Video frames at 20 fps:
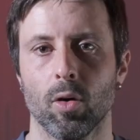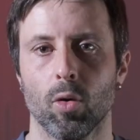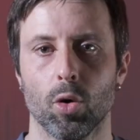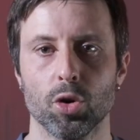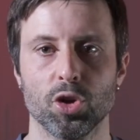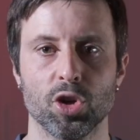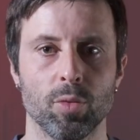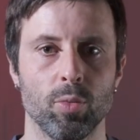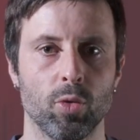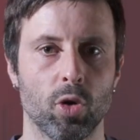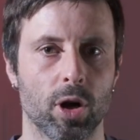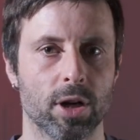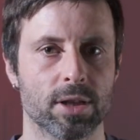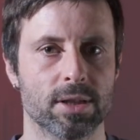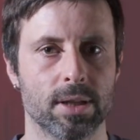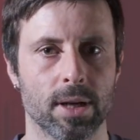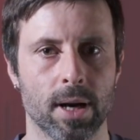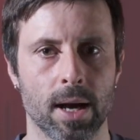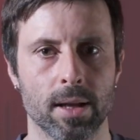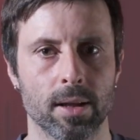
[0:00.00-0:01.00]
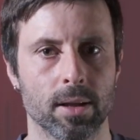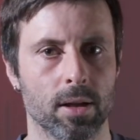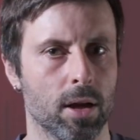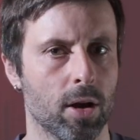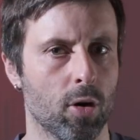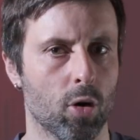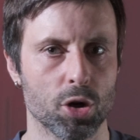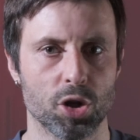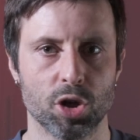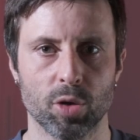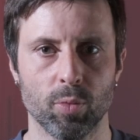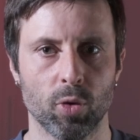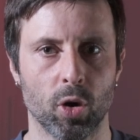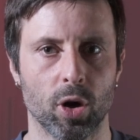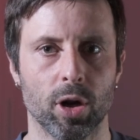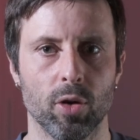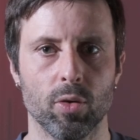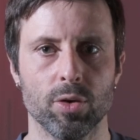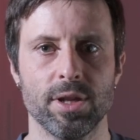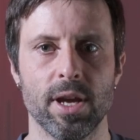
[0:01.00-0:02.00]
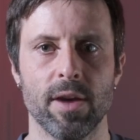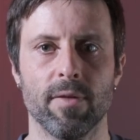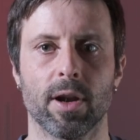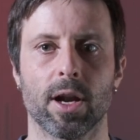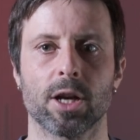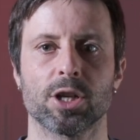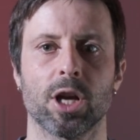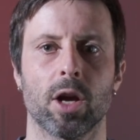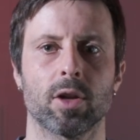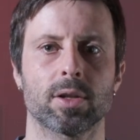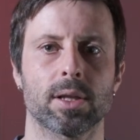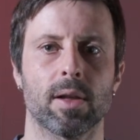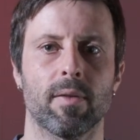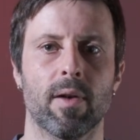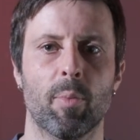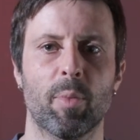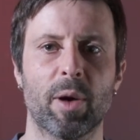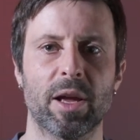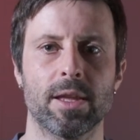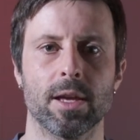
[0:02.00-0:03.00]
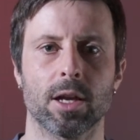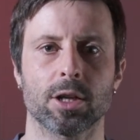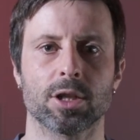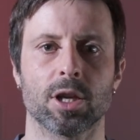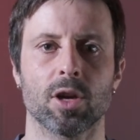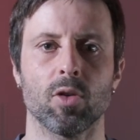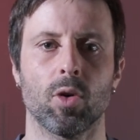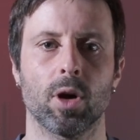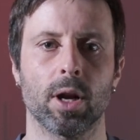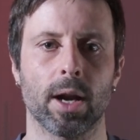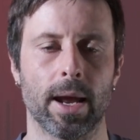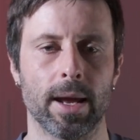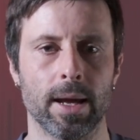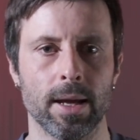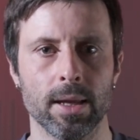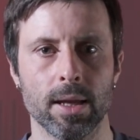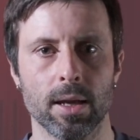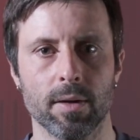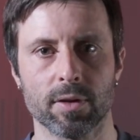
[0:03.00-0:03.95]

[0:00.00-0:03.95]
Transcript: Очень много стран и очень много людей выражают слова поддержки Украине и